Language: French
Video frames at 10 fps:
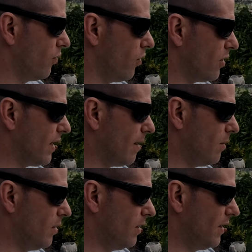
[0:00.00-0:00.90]

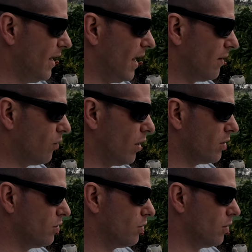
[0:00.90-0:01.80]
confortables,
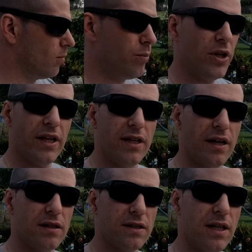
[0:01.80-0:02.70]
avoir une bonne
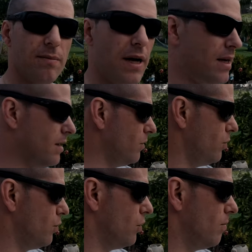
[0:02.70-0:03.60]
adhérence des mains,
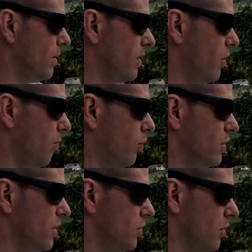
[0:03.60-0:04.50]
une meilleur
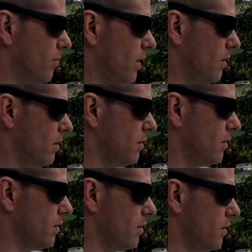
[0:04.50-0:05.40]

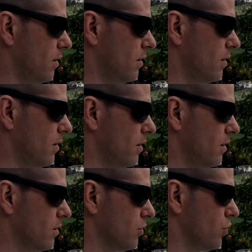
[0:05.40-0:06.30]

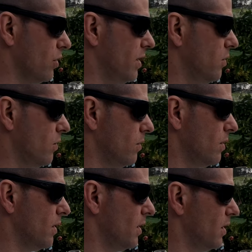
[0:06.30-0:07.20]
positionnement sur le guidon.
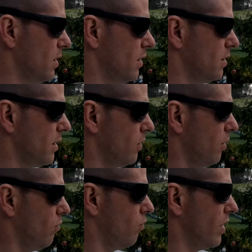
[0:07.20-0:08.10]

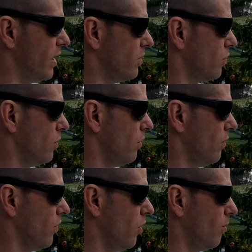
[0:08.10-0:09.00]
D'ailleurs, vous voyez, elles ont une
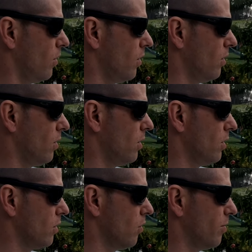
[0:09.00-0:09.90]
forme
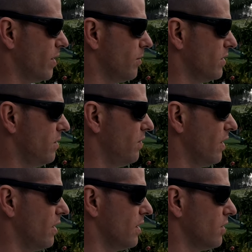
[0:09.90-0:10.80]
complètement
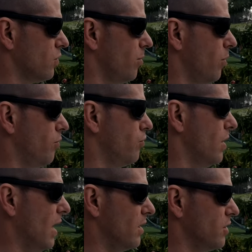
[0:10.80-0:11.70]
différente. Elles sont un peu plus
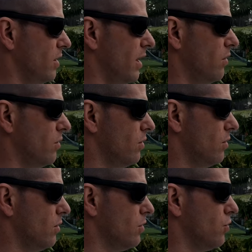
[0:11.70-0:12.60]
larges
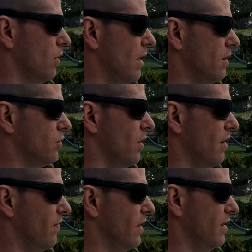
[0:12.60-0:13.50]
sur la
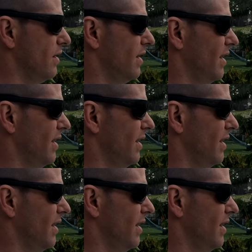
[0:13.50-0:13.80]
fin